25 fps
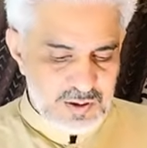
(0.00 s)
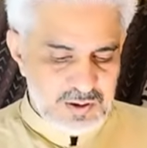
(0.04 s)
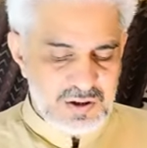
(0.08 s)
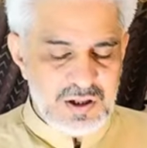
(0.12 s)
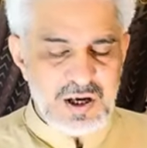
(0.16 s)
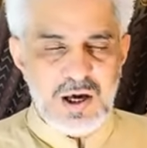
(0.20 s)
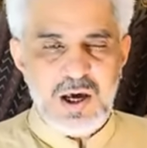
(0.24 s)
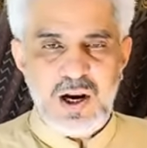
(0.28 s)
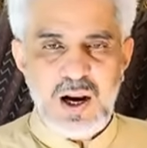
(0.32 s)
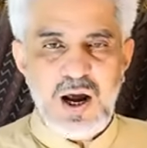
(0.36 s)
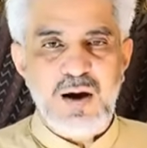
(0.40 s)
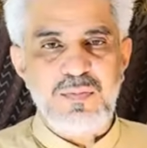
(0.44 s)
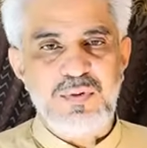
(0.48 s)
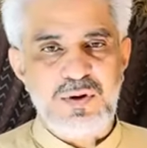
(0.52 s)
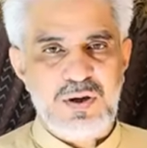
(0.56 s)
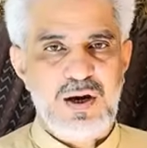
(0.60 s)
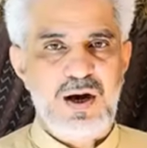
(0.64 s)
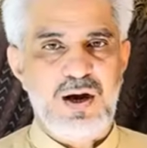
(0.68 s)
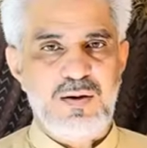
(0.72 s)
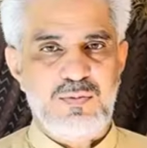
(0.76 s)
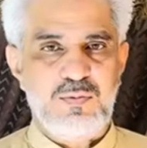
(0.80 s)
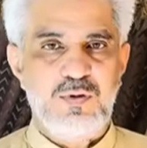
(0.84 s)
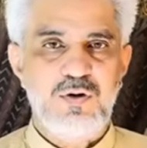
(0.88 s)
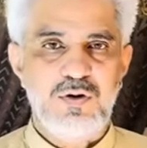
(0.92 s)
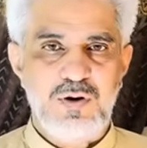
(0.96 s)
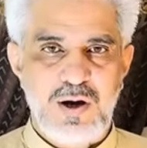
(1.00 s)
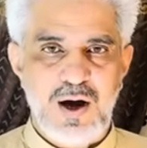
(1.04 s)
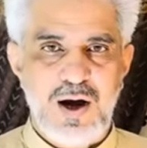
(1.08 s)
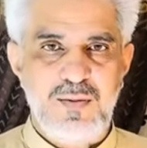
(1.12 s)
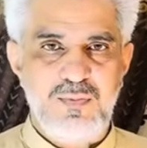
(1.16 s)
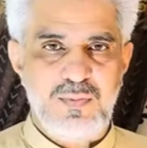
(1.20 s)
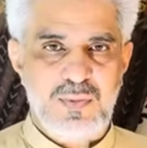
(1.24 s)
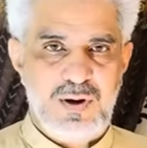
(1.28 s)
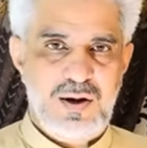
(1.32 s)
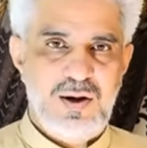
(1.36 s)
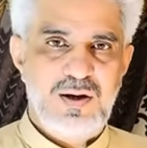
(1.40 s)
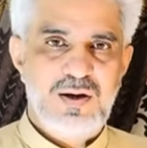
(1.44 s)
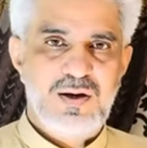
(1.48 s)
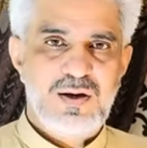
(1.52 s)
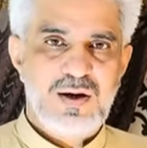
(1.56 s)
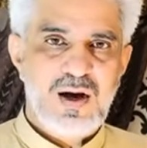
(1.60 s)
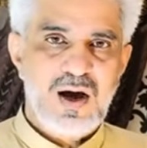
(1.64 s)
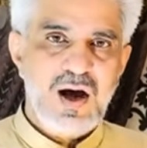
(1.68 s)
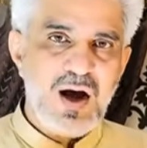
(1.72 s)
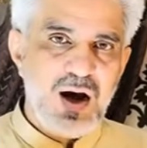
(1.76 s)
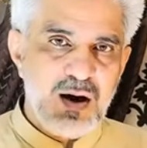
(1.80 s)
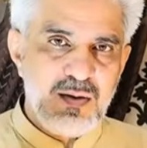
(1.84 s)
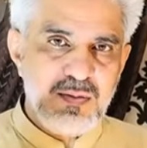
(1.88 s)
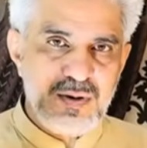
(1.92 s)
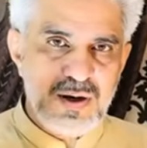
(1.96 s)
तेरह भी आपको कम है
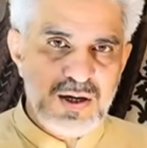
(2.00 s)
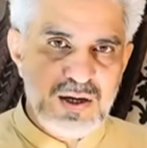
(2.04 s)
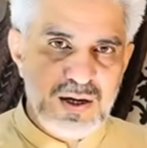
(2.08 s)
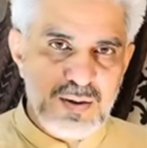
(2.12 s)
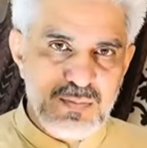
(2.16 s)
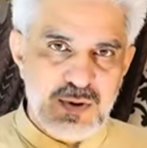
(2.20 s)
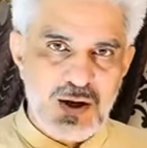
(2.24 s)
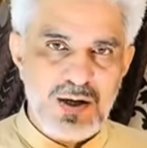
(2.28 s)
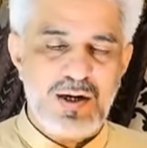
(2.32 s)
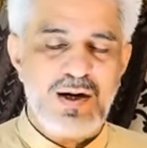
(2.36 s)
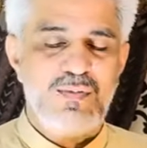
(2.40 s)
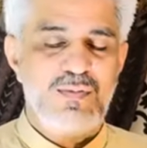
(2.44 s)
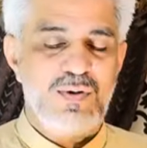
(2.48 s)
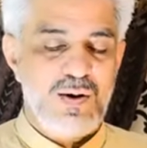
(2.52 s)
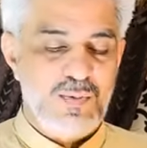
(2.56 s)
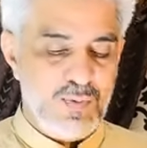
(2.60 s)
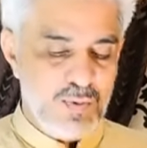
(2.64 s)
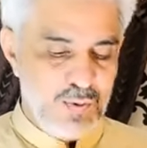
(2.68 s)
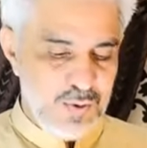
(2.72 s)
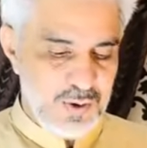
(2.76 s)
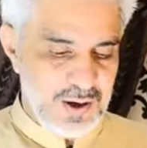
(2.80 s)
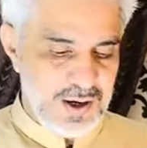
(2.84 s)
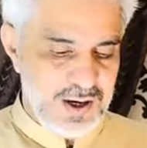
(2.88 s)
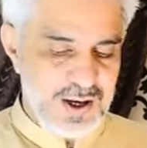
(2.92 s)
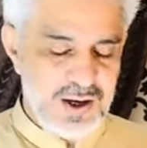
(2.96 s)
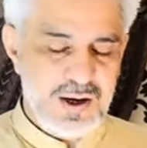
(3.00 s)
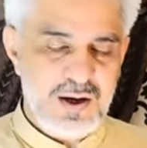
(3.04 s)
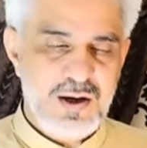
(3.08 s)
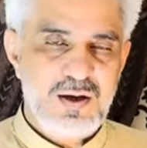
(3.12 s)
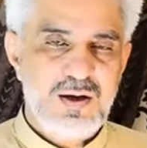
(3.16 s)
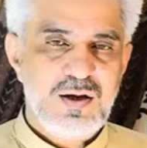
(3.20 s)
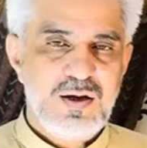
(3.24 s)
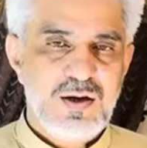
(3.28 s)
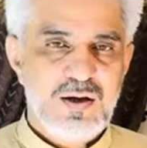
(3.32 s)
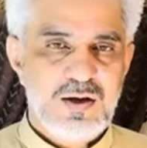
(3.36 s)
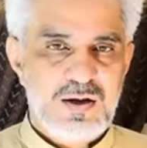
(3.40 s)
आपने डबल डबल बोलने हैं